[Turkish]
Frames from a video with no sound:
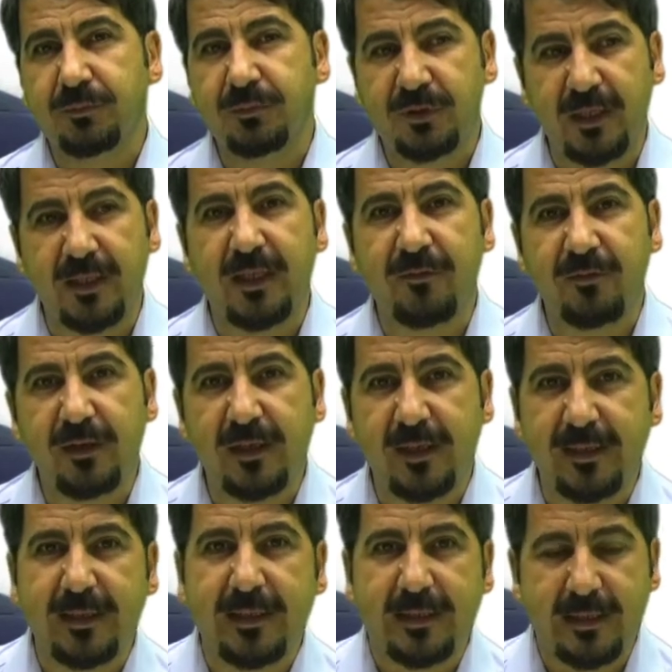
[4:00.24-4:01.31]

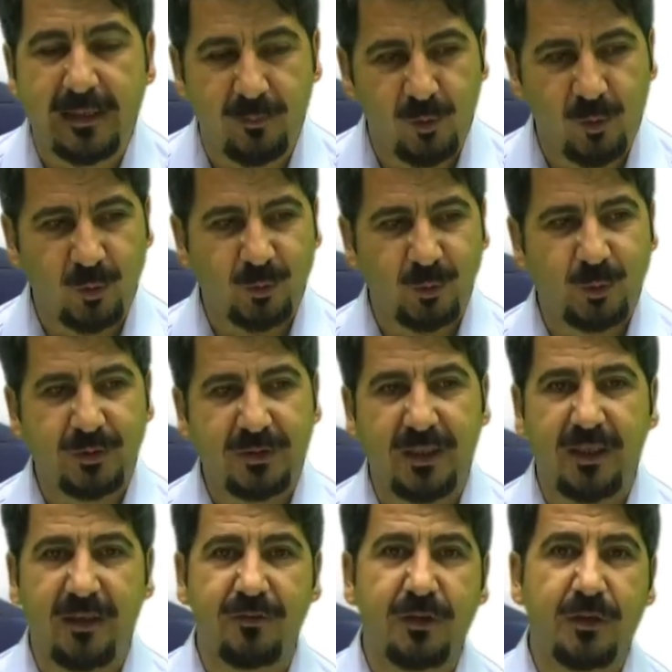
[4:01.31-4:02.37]
Kenevir'le ilgili biliyorsunuz
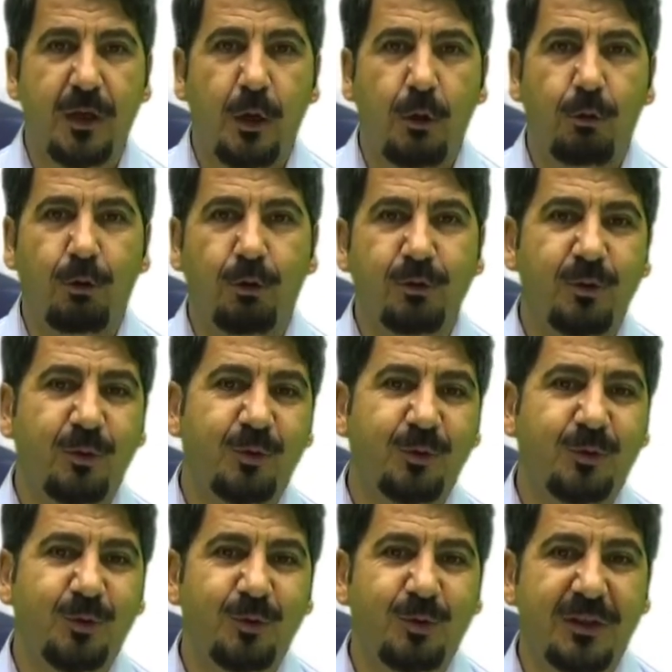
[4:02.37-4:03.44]
Kenevir
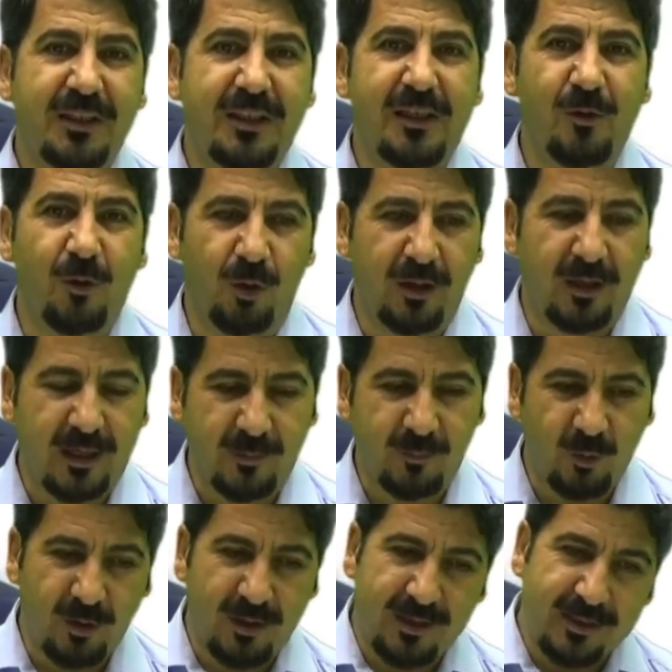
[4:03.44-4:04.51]
19. il olarak
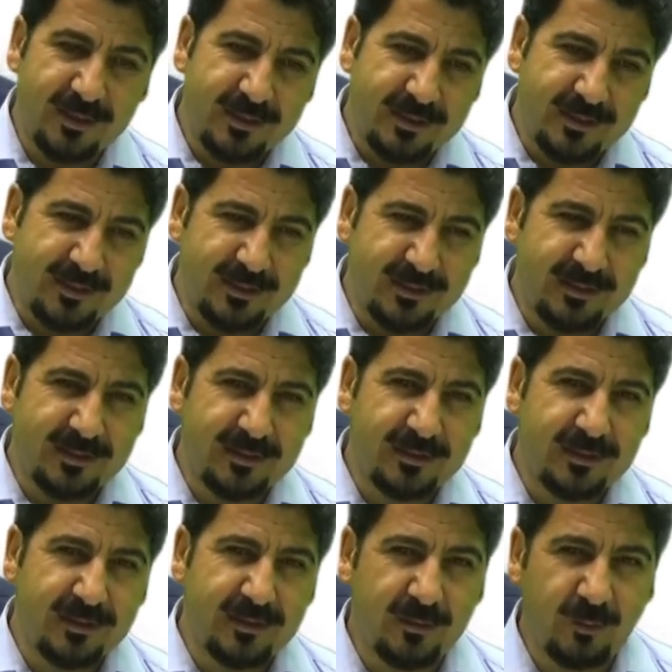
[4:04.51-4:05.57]
böyle e,
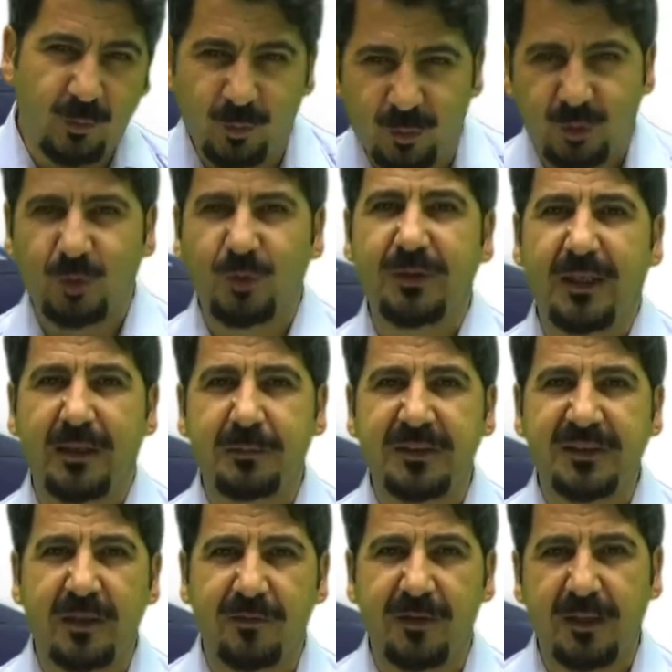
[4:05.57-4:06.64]
ucundan
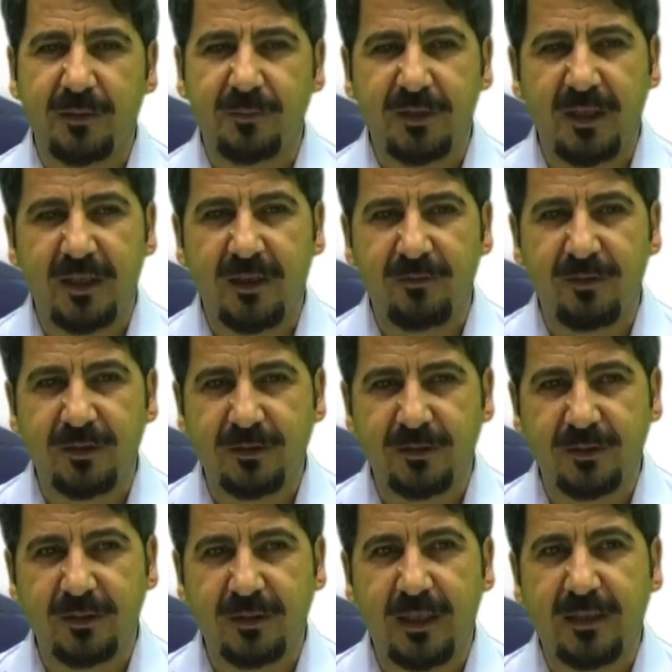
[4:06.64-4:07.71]
biz efendim Kenevir
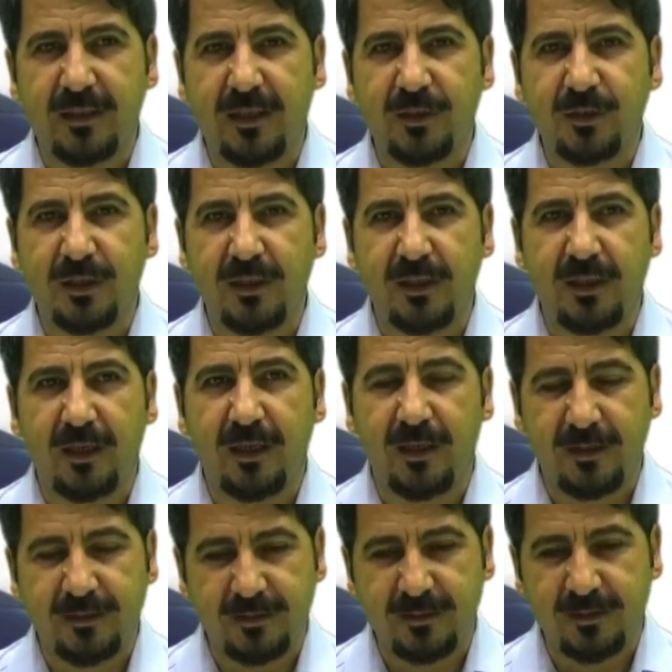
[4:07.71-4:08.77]
e, ekilecek iller
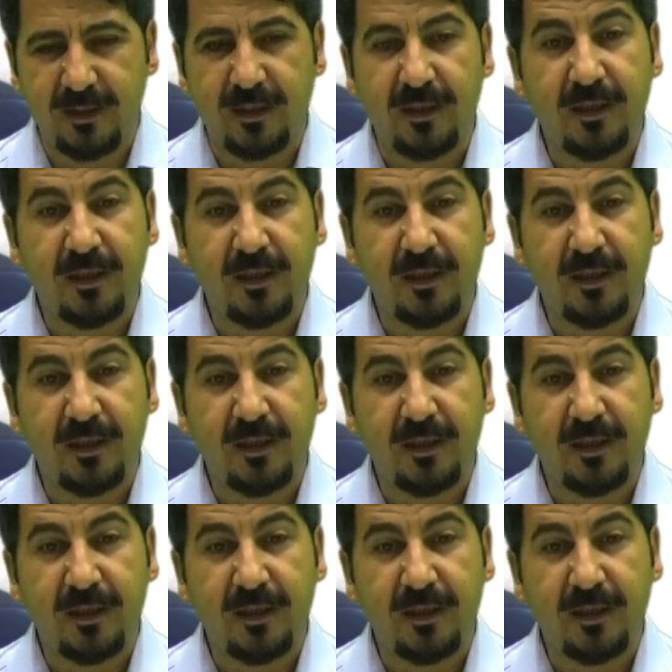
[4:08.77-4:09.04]
arasında